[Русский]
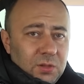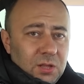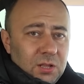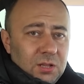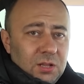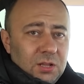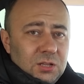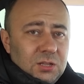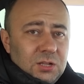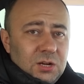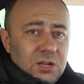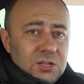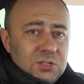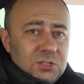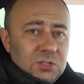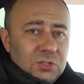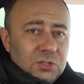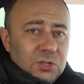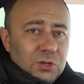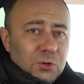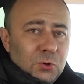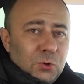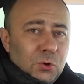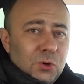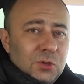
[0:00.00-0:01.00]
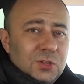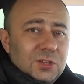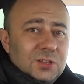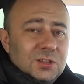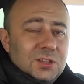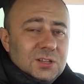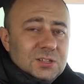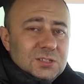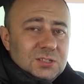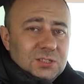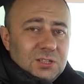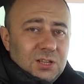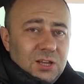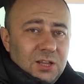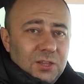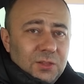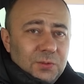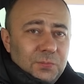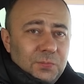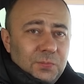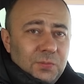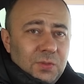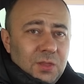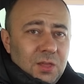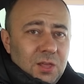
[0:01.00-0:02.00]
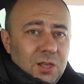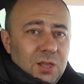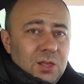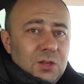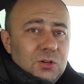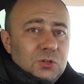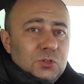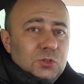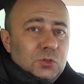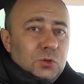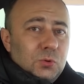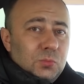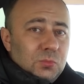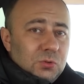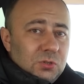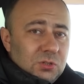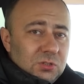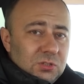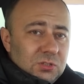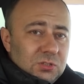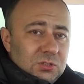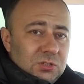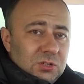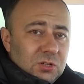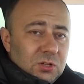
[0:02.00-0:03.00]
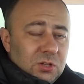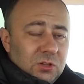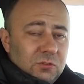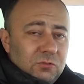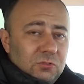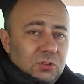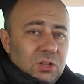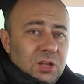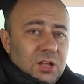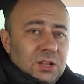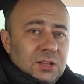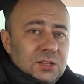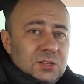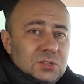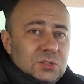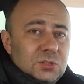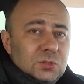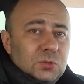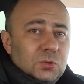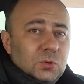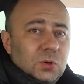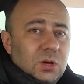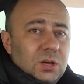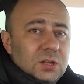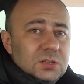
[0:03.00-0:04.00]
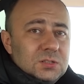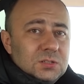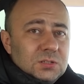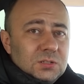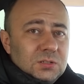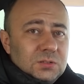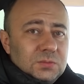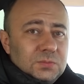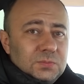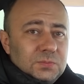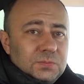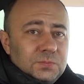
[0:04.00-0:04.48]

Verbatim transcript: а на трассе такое не достать. Что будете делать в данной ситуации?